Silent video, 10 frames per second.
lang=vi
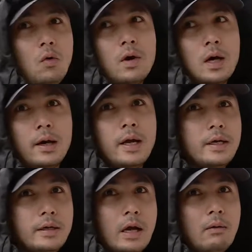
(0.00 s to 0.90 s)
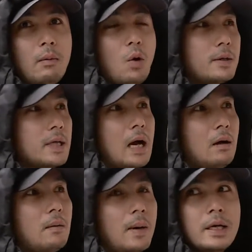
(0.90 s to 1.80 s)
vực ở đây nếu mà buổi sáng
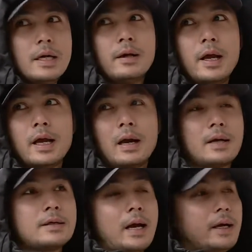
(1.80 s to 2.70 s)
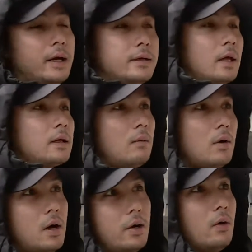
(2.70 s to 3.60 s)
các bạn nhìn đây cả cái dãy này, tất cả
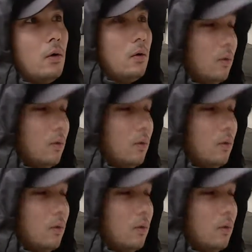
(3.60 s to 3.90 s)
mọi người ở đỗ.